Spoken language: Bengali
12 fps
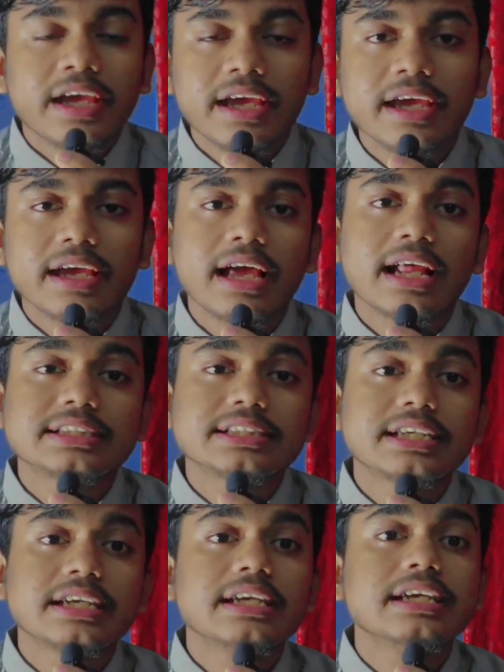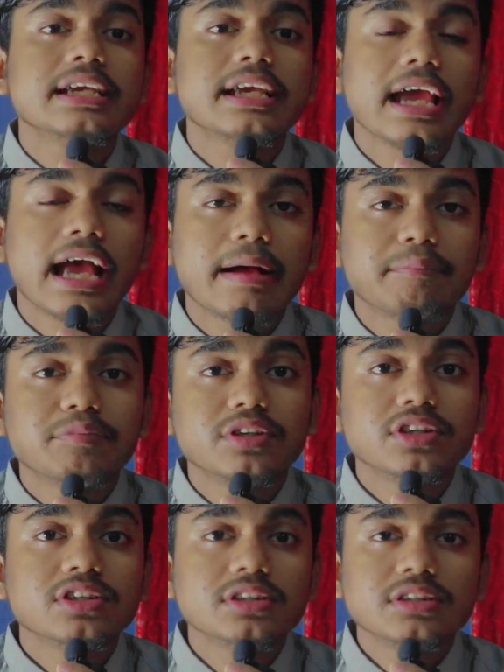হ্যাঁ আজকে
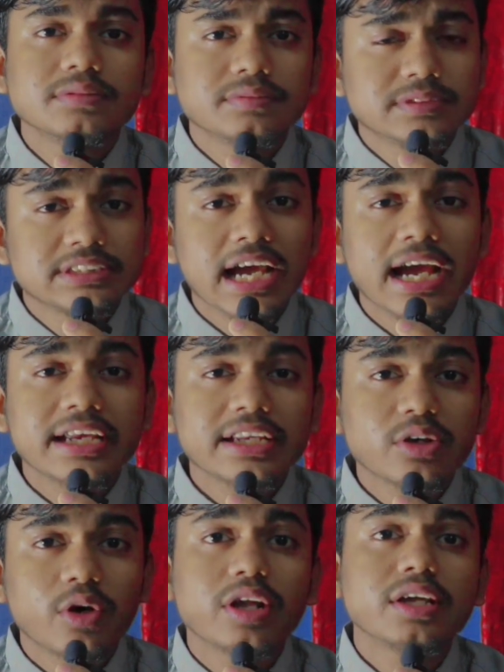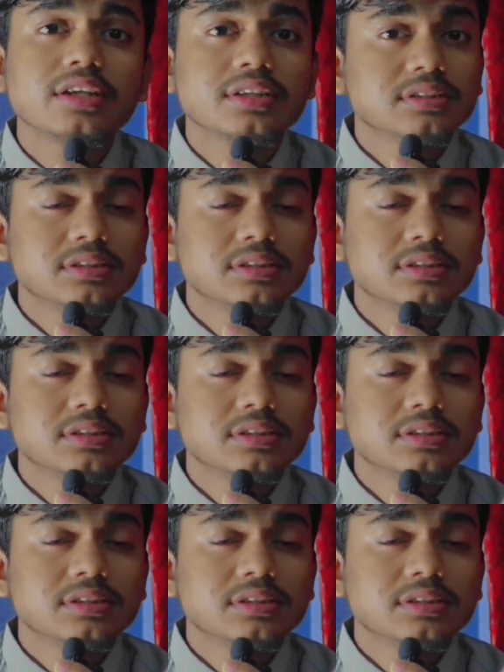আপনি চাকরি করেন